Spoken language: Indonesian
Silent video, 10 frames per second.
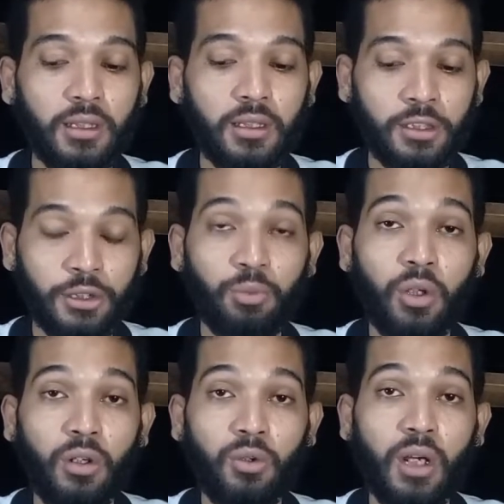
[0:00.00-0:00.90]
uh,
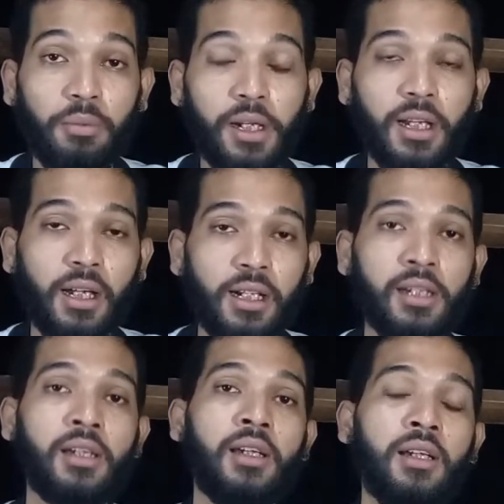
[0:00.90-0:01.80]
semua kru kapal ya
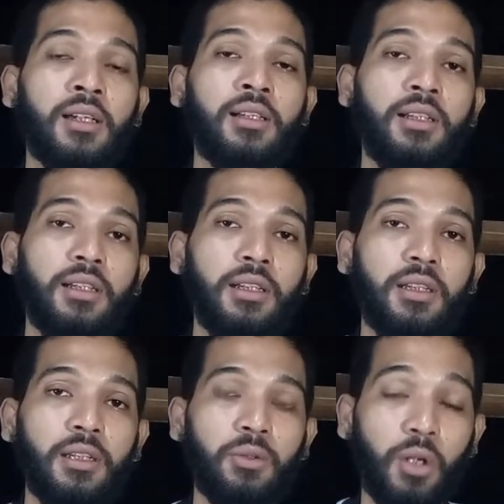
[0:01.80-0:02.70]
karena
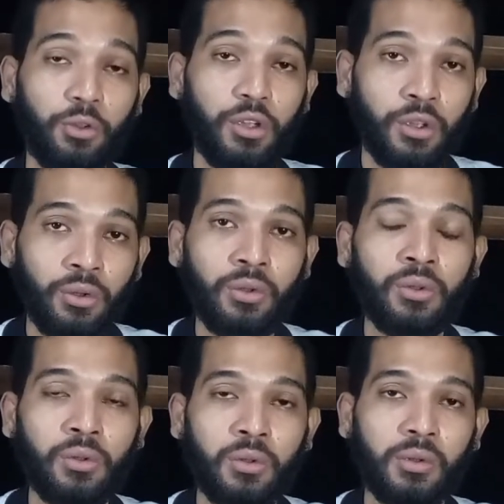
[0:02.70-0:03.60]
di waktu itu
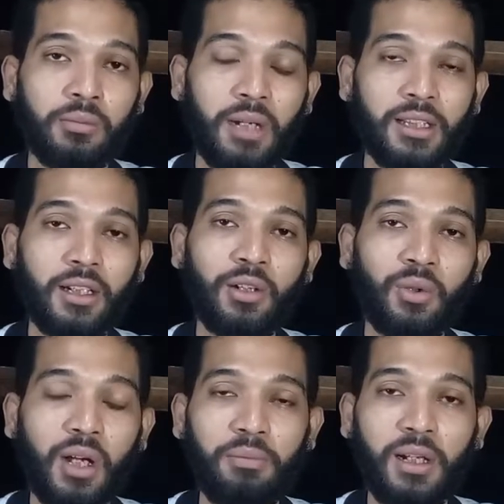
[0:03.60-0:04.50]
banyak kru
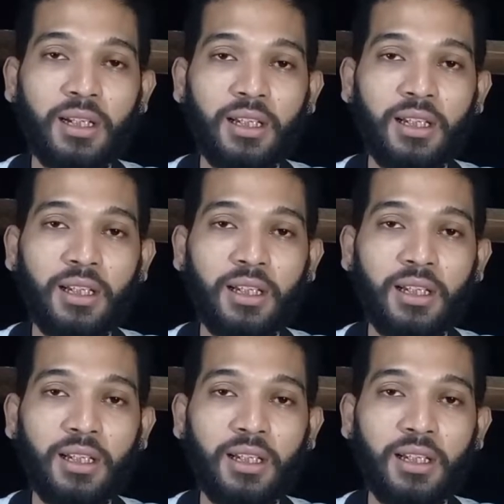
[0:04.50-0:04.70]
kapalnya